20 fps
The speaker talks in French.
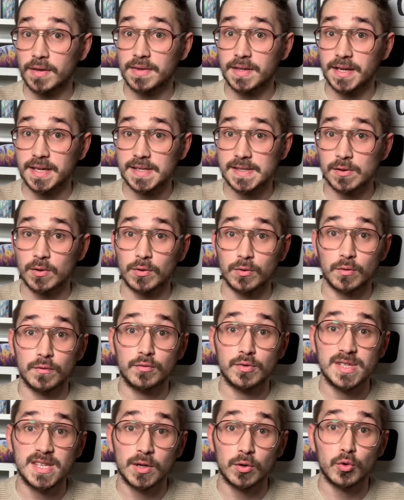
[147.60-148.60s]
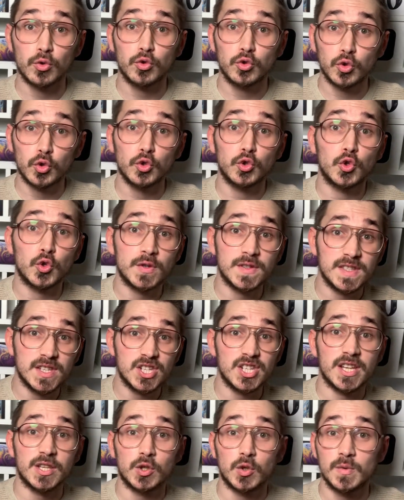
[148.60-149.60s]
intéressante de vous dire le taux
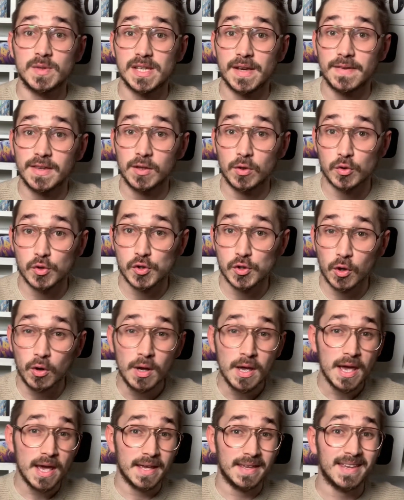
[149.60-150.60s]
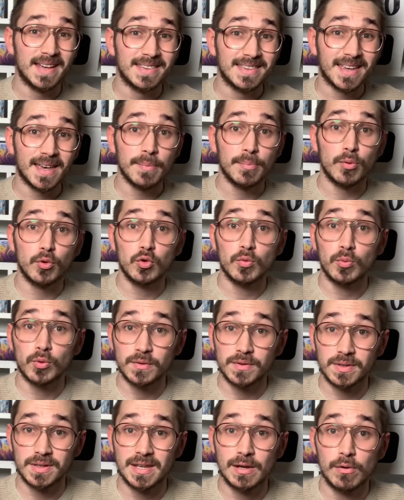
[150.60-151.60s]
d'oxygène que vous avez dans le sang il y a très peu de
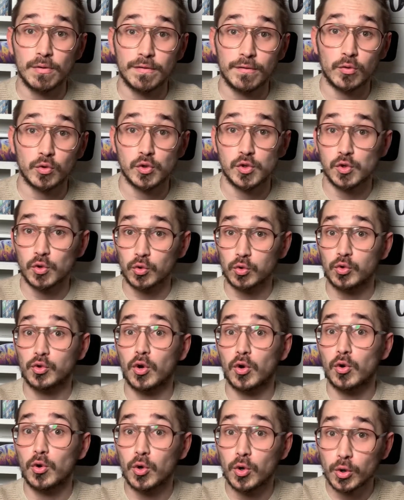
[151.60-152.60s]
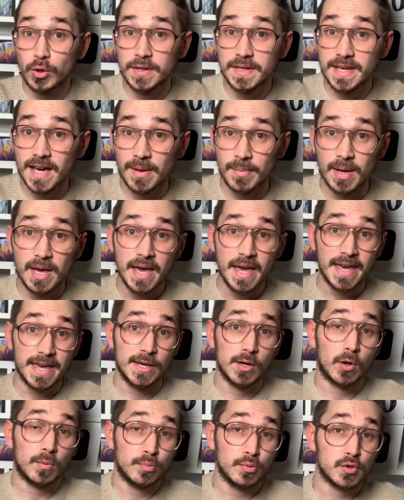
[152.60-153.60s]
montres qui le font, surtout dans le haut de gamme.
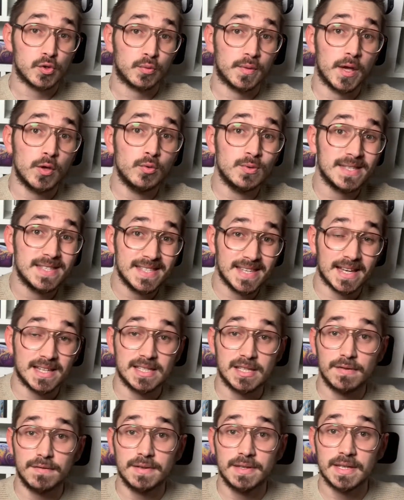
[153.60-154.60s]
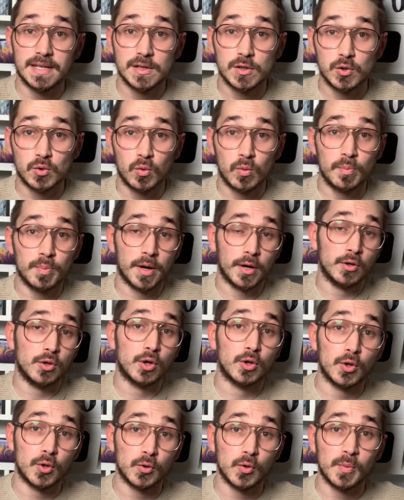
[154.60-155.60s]
Et en plus, on a eu une certification par une
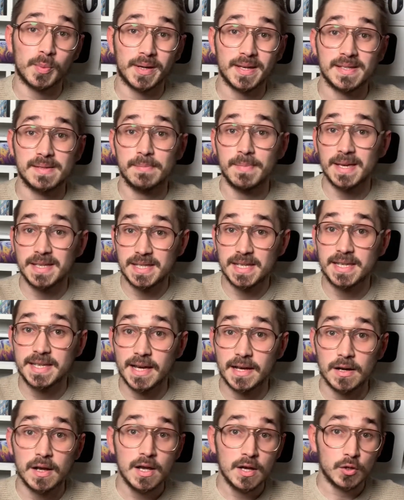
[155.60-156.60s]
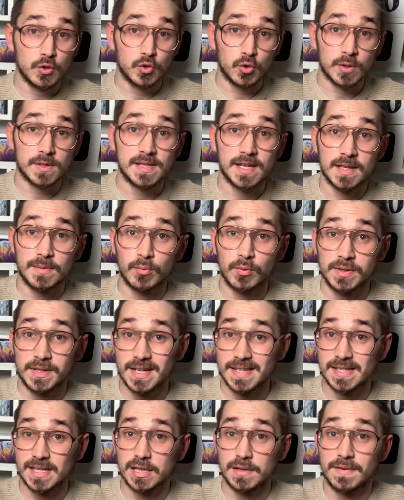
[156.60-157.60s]
grande entreprise médicale sur cette montre
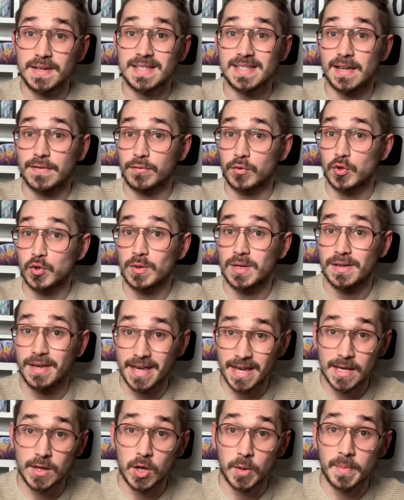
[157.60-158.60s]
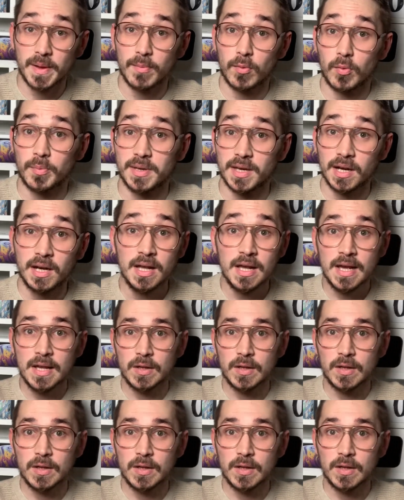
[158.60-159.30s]
qui a certifié que ça fonctionnait énormément bien.